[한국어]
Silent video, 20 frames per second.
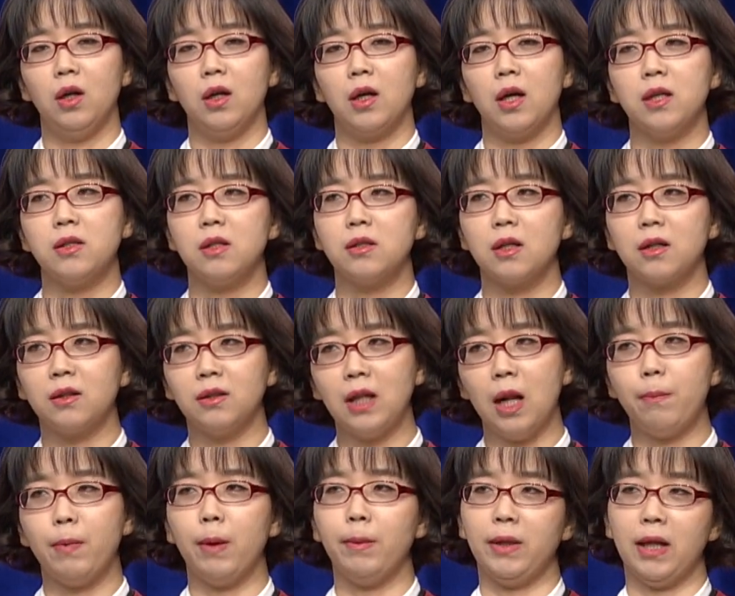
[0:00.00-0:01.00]
그래서 이제 그날
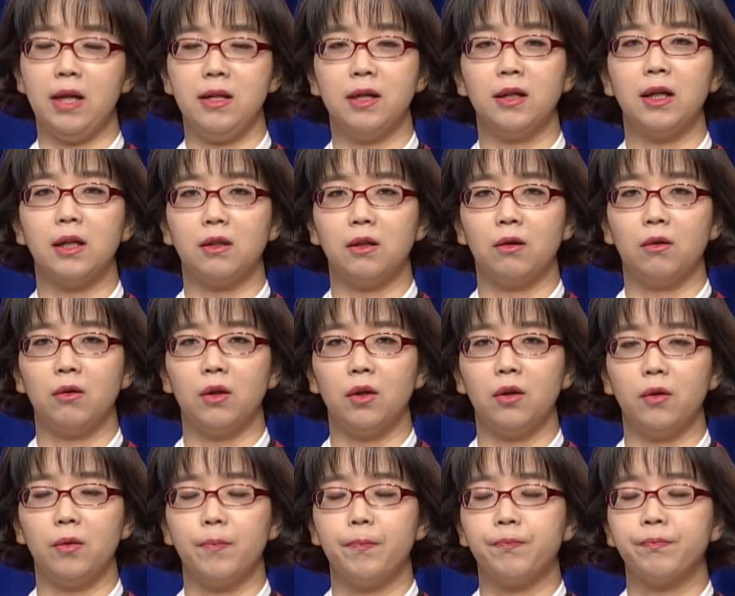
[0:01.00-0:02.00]
밤에 난리가 났던
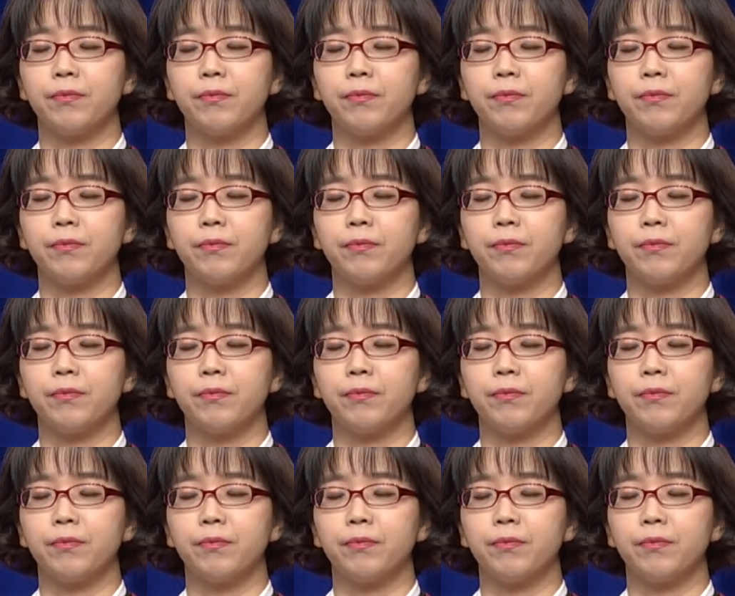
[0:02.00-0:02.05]
거예요.